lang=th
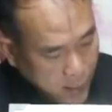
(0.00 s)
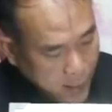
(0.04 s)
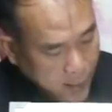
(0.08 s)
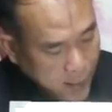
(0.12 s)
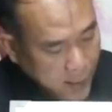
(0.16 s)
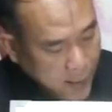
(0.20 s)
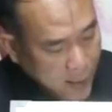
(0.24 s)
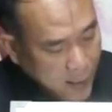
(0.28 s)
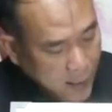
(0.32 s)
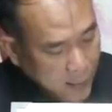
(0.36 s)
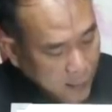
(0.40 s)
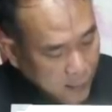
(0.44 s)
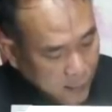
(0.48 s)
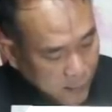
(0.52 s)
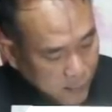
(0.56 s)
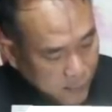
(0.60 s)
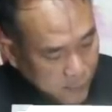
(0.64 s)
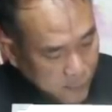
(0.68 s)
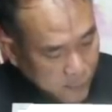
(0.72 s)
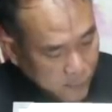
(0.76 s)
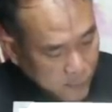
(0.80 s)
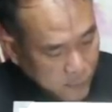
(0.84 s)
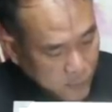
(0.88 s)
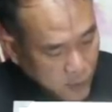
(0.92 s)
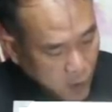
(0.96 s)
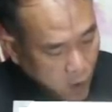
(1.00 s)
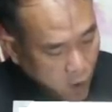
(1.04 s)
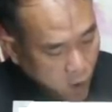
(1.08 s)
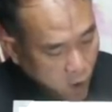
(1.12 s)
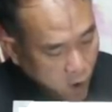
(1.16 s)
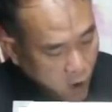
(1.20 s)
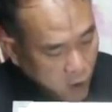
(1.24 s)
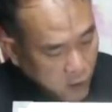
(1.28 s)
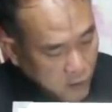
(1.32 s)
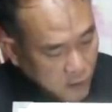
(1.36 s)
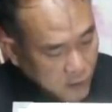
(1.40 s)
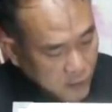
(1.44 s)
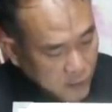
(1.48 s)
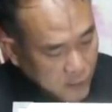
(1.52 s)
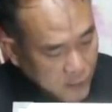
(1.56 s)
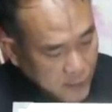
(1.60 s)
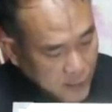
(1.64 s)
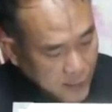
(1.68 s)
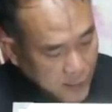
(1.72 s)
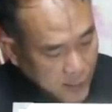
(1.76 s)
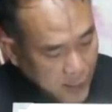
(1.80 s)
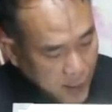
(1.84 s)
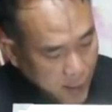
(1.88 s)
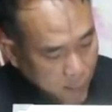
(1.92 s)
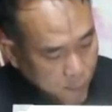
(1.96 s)
5 2
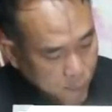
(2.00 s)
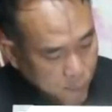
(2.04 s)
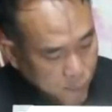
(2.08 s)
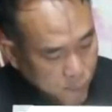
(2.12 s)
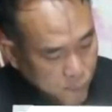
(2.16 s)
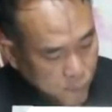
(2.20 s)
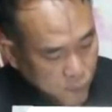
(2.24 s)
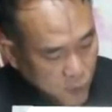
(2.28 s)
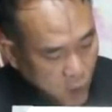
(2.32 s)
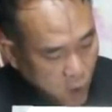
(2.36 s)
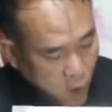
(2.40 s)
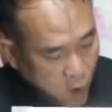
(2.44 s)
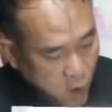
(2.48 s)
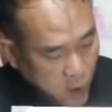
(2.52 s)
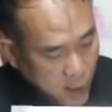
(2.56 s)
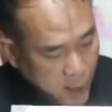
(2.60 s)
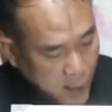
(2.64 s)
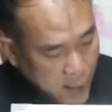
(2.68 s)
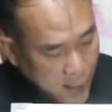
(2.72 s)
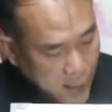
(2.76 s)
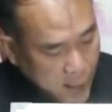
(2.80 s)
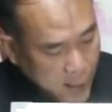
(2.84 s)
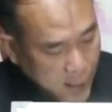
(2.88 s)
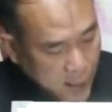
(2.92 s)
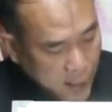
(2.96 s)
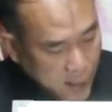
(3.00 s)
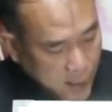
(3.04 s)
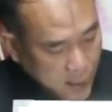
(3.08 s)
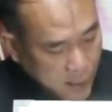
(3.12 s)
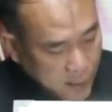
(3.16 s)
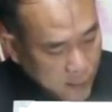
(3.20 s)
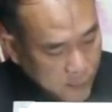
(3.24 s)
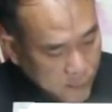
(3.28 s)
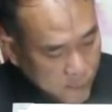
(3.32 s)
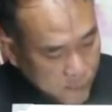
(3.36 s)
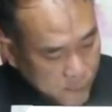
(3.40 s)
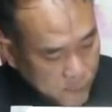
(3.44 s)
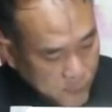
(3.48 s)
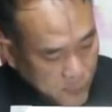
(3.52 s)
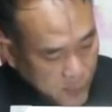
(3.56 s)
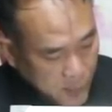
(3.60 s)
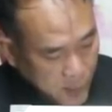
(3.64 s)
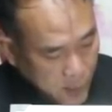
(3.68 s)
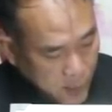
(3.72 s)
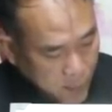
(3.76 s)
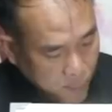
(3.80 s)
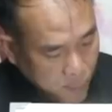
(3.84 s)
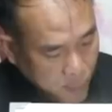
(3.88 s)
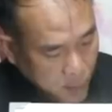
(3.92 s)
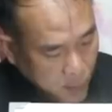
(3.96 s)
นะครับ 2 5 นะ
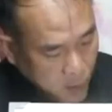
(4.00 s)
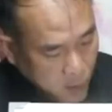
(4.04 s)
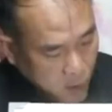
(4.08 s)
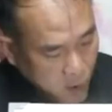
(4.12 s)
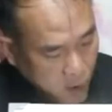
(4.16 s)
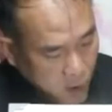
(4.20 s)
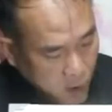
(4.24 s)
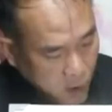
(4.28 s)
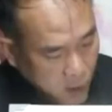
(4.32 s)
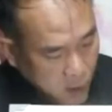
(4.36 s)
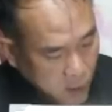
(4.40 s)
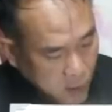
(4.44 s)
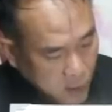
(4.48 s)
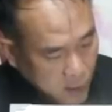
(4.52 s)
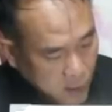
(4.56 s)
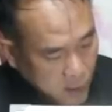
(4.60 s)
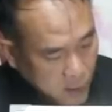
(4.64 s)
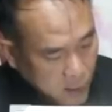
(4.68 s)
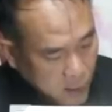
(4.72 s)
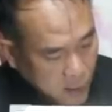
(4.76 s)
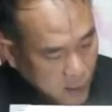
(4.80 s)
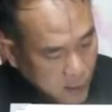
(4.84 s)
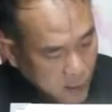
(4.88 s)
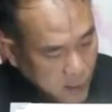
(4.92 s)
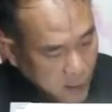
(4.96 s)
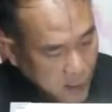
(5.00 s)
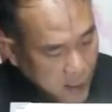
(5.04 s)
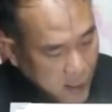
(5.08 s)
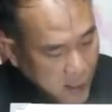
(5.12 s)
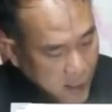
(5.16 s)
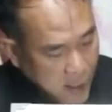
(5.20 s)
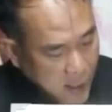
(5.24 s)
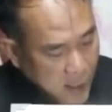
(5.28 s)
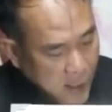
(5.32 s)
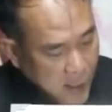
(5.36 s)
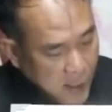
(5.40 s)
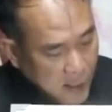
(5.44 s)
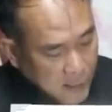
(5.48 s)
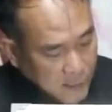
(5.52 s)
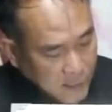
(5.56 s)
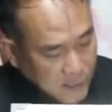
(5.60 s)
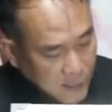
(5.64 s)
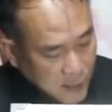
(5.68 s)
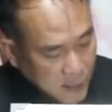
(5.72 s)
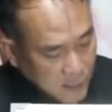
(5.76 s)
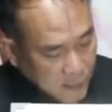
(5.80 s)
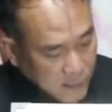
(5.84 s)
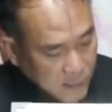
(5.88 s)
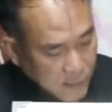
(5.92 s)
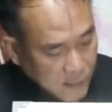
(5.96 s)
ครับ แล้วก็ 5
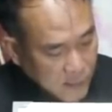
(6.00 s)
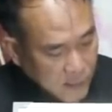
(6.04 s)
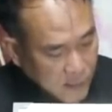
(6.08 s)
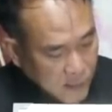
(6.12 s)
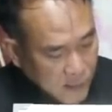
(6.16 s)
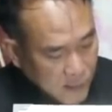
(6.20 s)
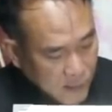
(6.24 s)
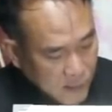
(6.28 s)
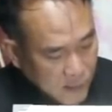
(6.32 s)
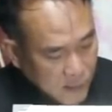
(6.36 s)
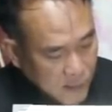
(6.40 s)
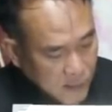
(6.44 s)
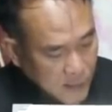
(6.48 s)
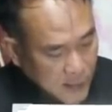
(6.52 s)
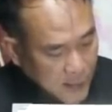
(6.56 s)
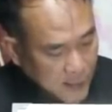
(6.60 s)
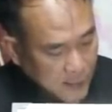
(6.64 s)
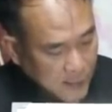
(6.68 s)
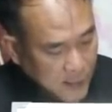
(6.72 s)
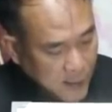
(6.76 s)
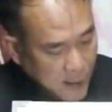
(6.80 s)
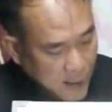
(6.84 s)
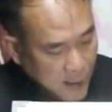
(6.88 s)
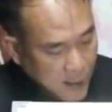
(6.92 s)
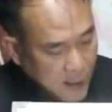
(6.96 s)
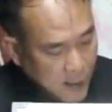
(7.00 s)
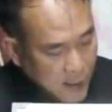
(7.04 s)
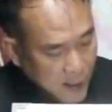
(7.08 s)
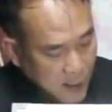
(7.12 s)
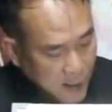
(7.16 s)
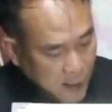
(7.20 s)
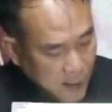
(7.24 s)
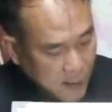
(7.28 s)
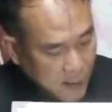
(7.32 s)
7 7 5